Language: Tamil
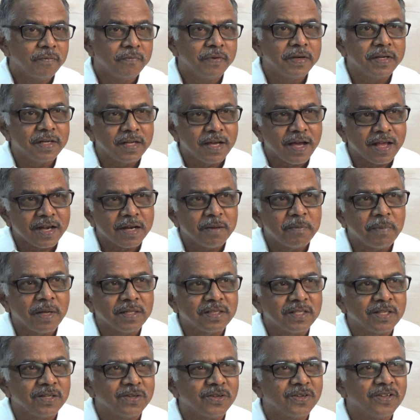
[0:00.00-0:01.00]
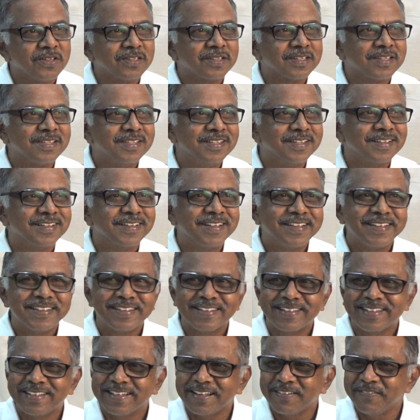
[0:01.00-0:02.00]
வீட்டுக்காரரை மாற்றிக்கணும்
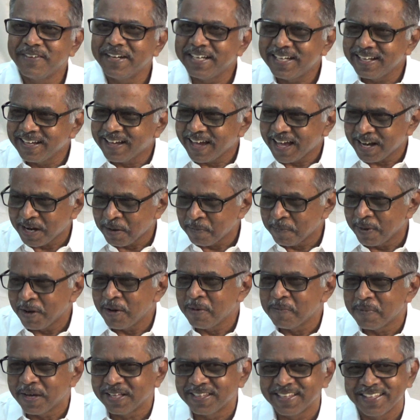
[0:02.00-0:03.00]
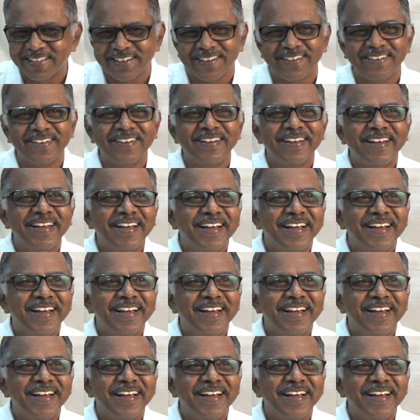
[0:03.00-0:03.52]
வீட்டுக்காரமாக மாற்றிக்கணும்